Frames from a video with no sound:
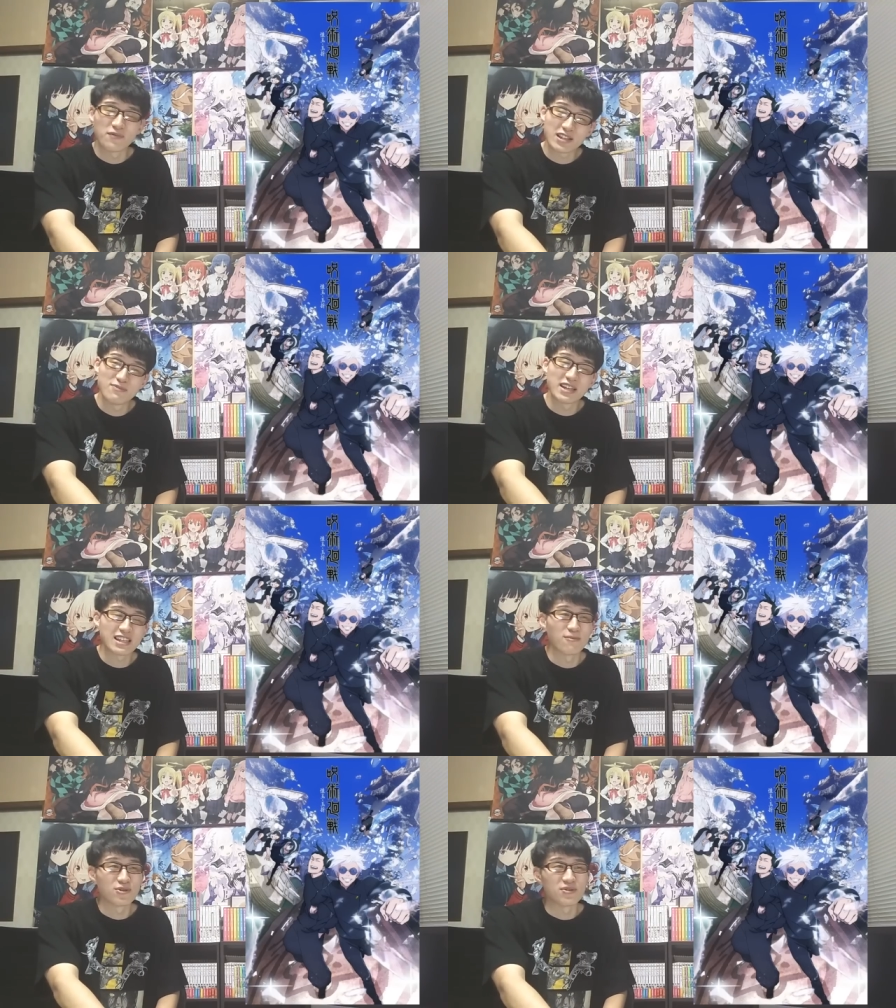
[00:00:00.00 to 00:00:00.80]
渋谷
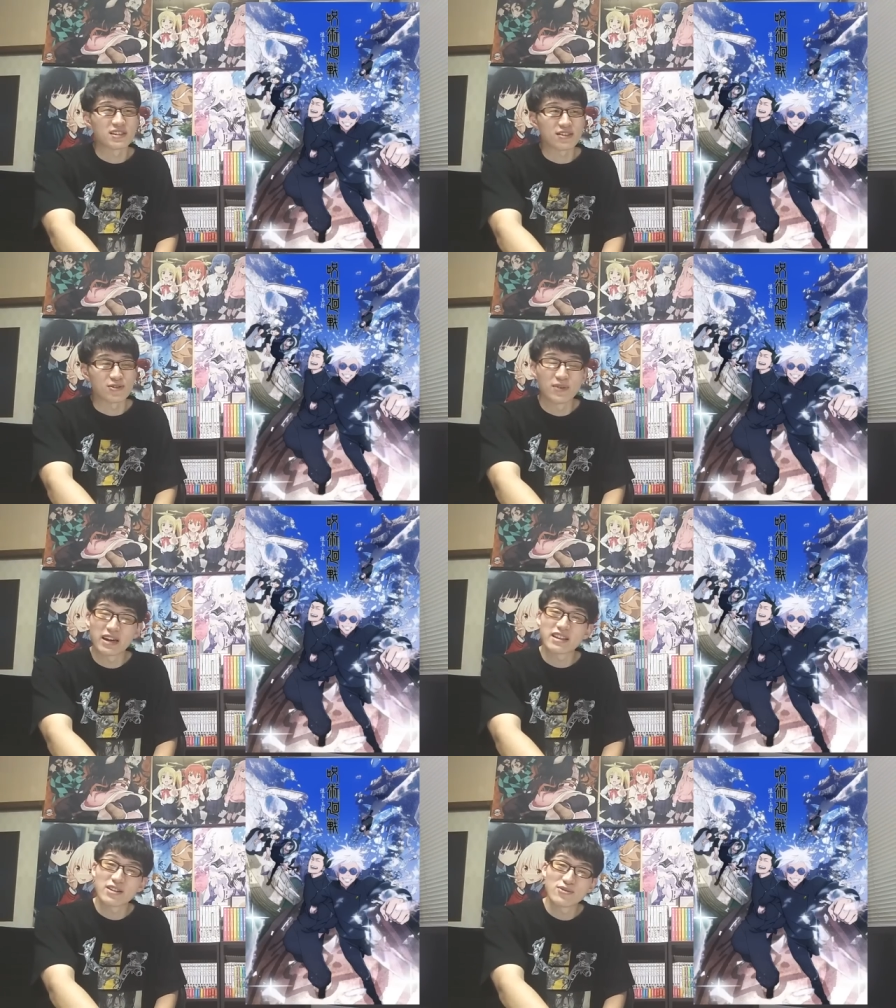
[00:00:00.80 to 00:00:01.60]
代もそうですけど言わ
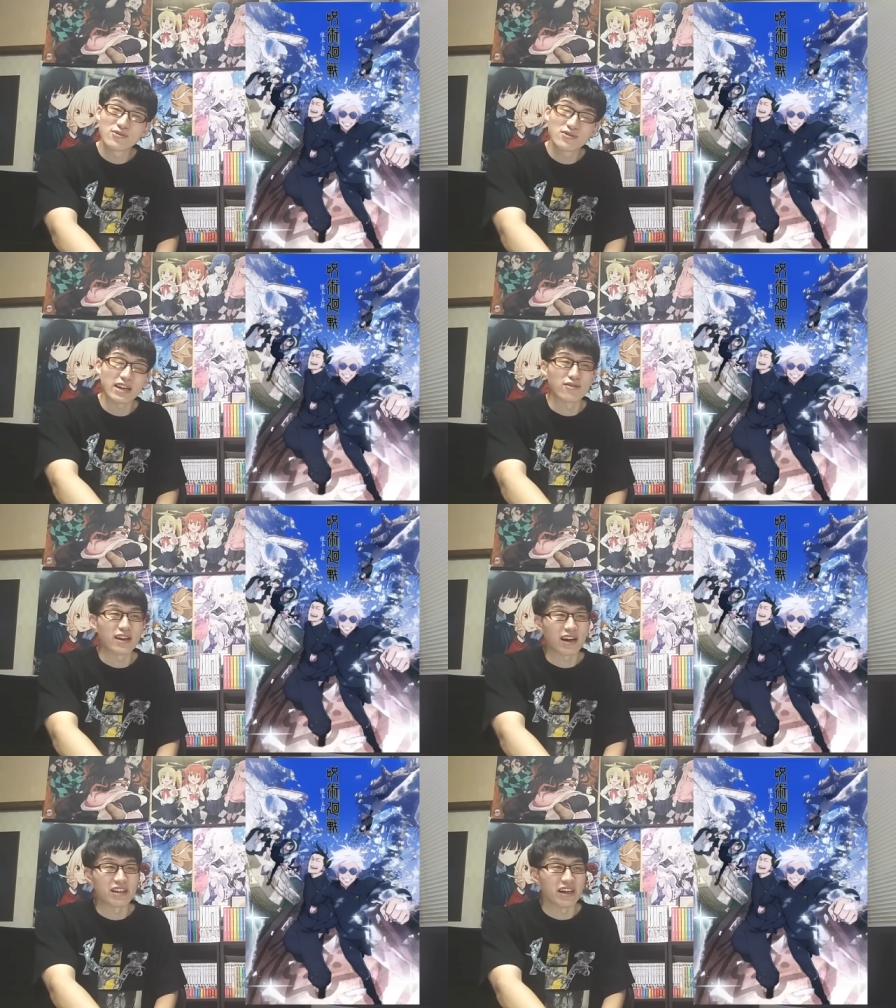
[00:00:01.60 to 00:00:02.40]
れてるぐらいの
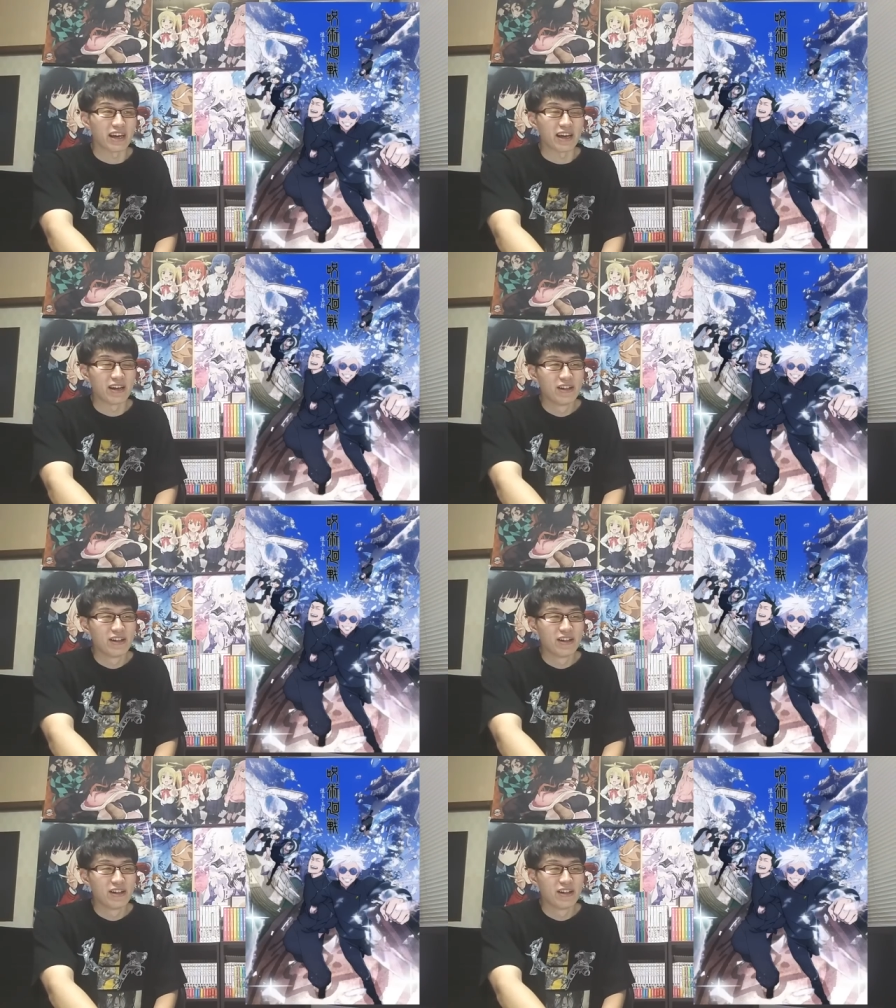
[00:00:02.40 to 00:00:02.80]
中で